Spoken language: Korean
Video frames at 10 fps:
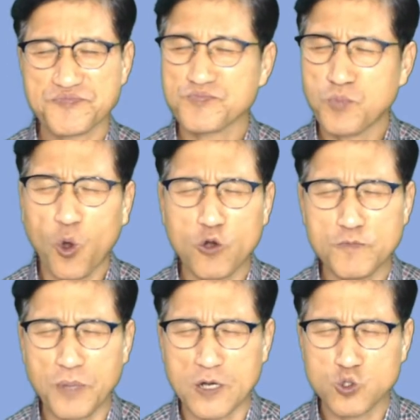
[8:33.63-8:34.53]

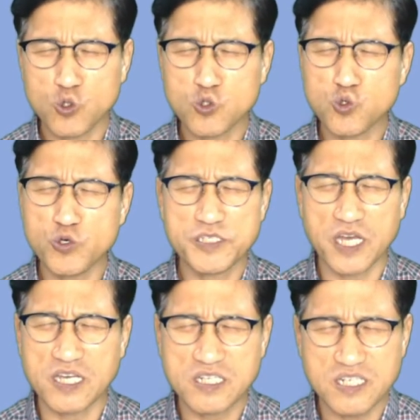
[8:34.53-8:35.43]

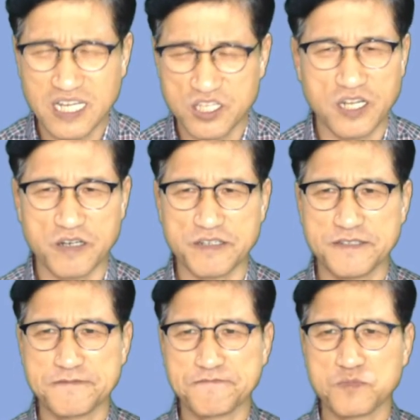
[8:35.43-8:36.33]
복음방종주의자인 것 같더라고요.
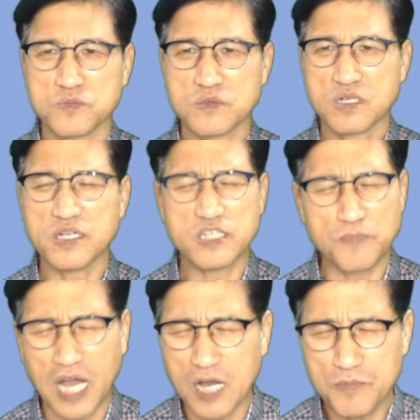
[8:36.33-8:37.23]
그래서
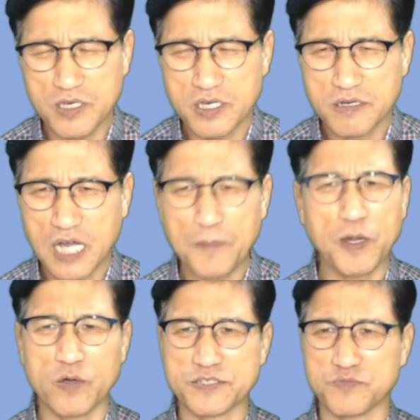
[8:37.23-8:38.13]
마음이
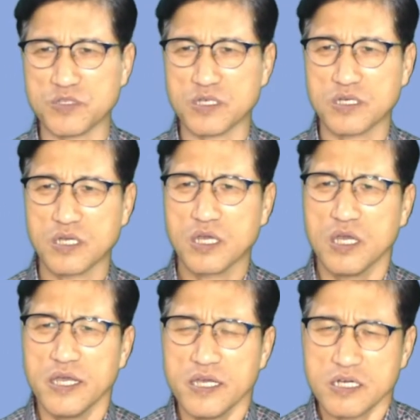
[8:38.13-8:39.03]
아파왔습니다.
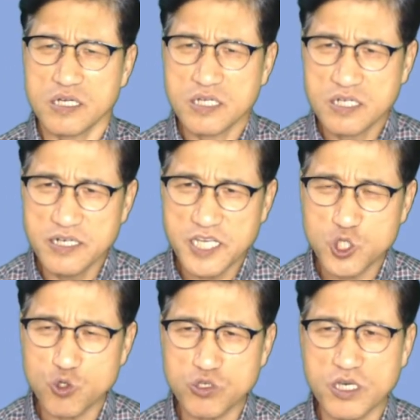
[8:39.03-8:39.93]

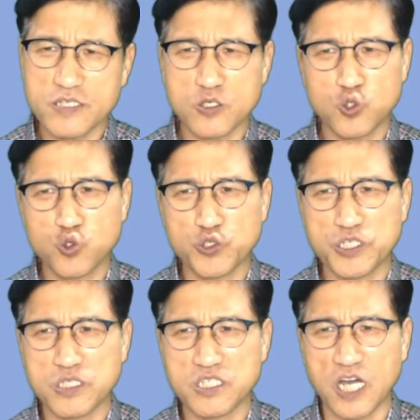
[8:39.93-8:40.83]
그리스도께서
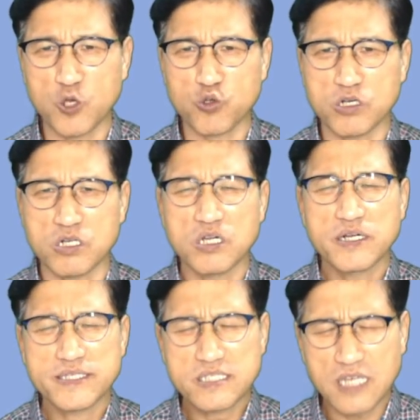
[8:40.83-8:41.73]
주신 자유를
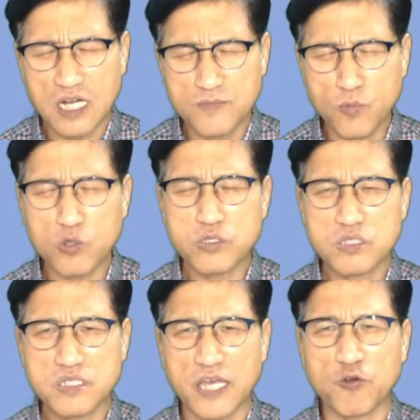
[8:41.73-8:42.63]
잘못
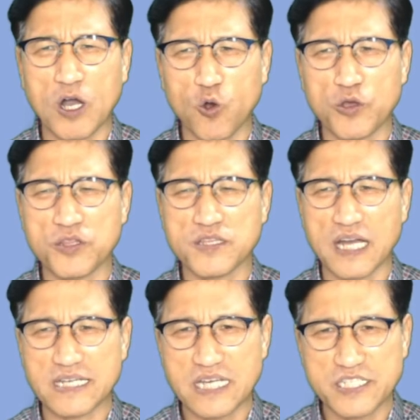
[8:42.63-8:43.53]
사용하고 있는
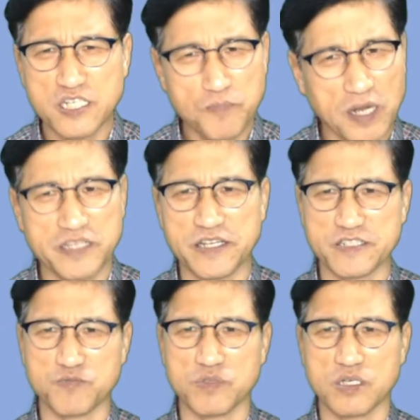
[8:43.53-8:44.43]
나 자신을
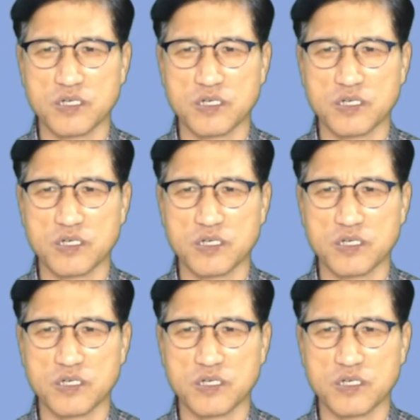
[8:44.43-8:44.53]
발견했습니다.